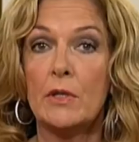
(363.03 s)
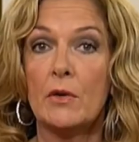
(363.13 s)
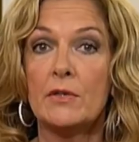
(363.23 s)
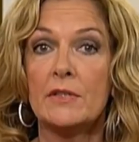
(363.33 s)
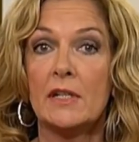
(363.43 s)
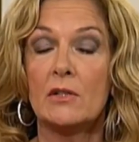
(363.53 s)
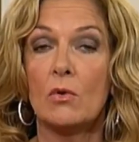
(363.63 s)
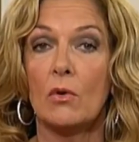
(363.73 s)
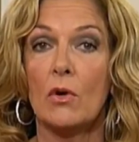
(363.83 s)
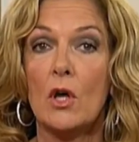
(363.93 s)
Ostsee
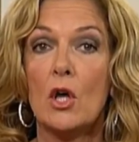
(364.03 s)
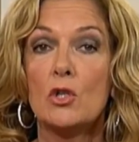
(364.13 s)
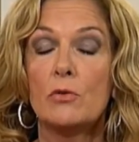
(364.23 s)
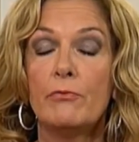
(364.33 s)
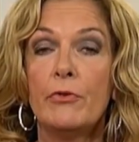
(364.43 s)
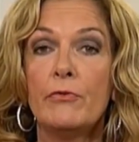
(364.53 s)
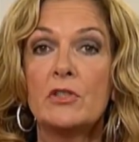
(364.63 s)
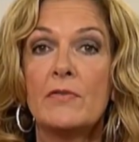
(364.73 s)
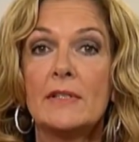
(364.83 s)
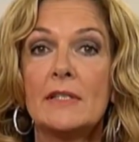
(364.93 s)
gelungen. Zum
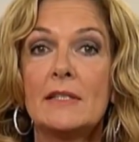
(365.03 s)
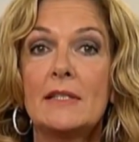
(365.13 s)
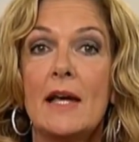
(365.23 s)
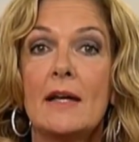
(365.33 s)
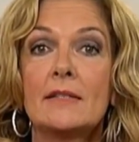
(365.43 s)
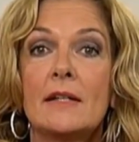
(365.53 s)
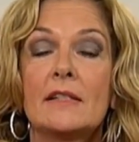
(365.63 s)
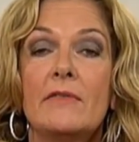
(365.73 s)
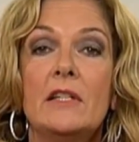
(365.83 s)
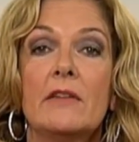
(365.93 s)
25. Jahrestag
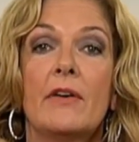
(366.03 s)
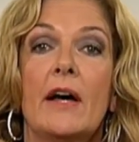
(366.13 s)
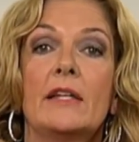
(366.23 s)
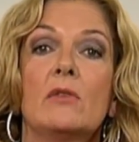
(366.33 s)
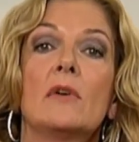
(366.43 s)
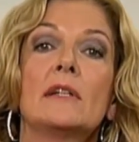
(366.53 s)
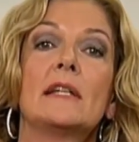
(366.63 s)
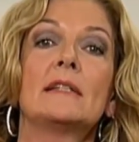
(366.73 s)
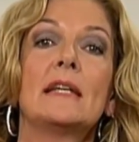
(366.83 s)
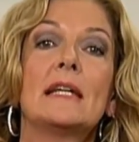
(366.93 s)
der Wiedervereinigung hat
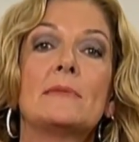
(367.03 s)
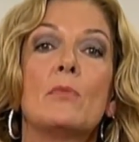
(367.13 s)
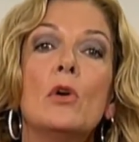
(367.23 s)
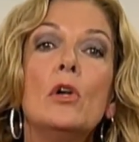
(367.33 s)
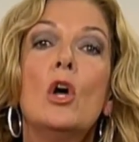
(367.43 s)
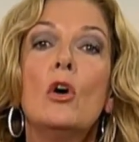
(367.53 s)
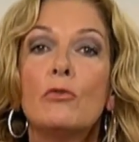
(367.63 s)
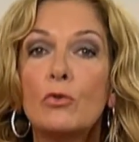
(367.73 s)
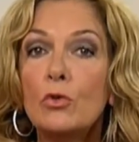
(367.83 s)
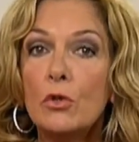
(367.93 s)
Andreas Moll
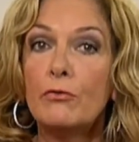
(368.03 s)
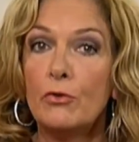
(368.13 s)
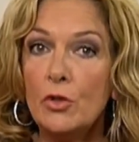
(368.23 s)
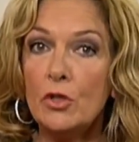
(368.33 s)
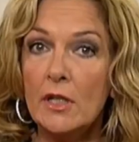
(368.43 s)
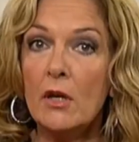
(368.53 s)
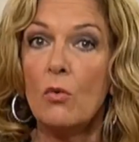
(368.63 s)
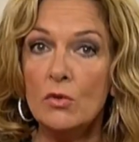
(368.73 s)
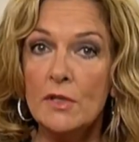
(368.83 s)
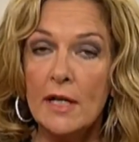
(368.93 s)
frühere Flüchtlinge
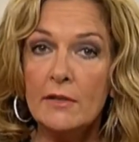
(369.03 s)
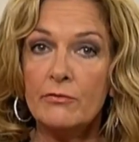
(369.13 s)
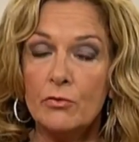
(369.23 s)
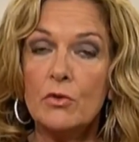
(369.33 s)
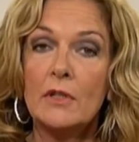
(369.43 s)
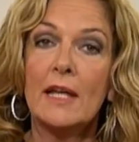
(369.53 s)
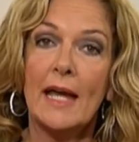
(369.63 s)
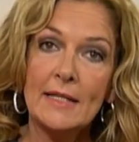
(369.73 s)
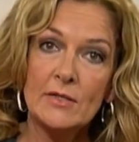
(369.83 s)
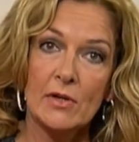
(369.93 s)
und einen früheren
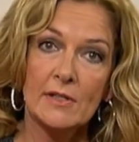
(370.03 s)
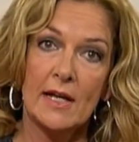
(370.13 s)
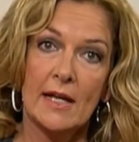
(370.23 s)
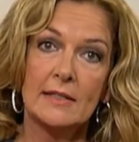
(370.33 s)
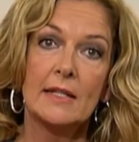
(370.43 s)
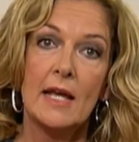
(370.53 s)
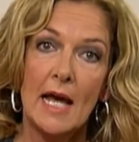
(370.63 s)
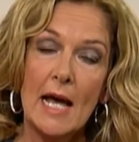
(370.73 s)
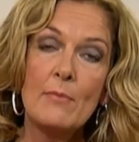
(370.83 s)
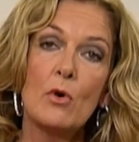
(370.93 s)
Grenzsoldaten
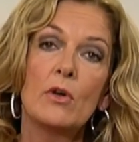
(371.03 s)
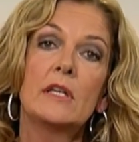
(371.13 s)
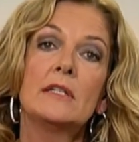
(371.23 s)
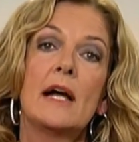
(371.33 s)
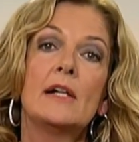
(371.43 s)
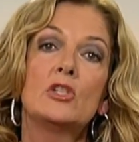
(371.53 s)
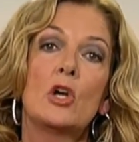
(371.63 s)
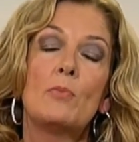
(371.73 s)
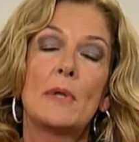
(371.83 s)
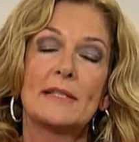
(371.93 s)
am
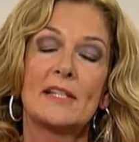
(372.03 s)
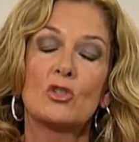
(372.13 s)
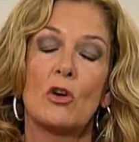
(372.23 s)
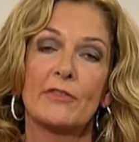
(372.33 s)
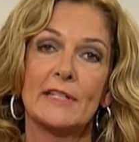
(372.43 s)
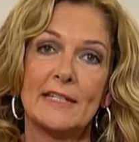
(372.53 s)
Originalschauplatz getroffen.